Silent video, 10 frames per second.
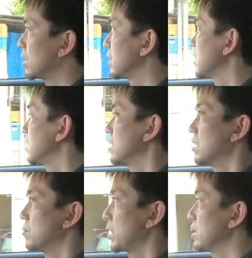あ
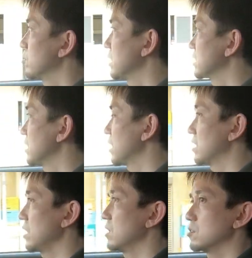前のオーナーさんか
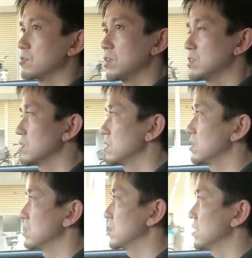らね直
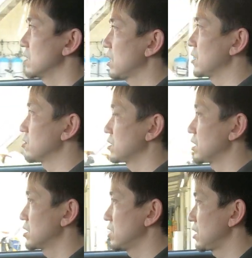接買い取り
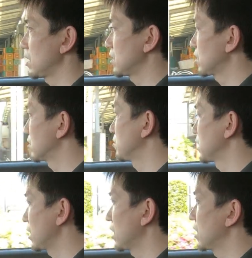させていただいた
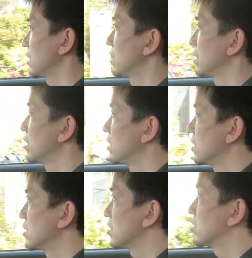車で、
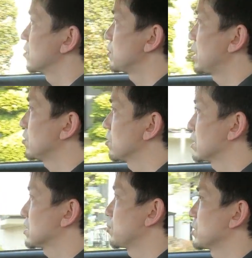前の
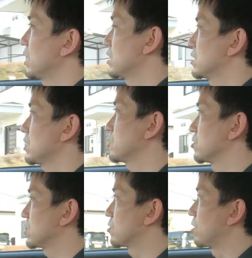オーナーさんもね適
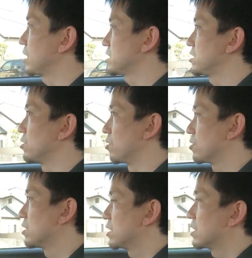度にこう走りを
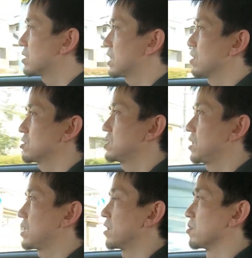楽しん
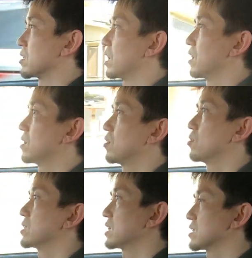でたような
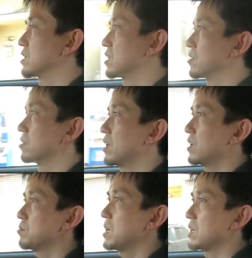オーナーさんなの
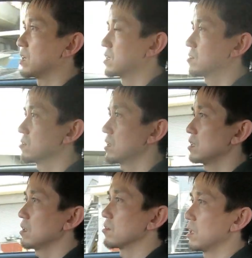で、まあその
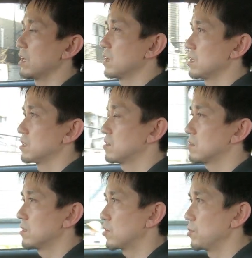点でのね
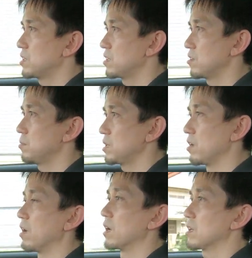作り込みっていう意味
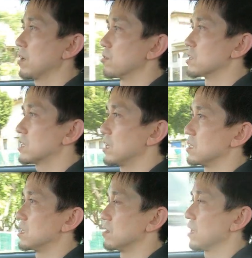では結構しっかり
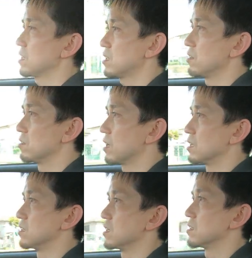してるなっていう
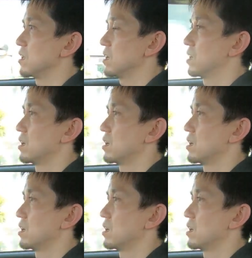感じですね。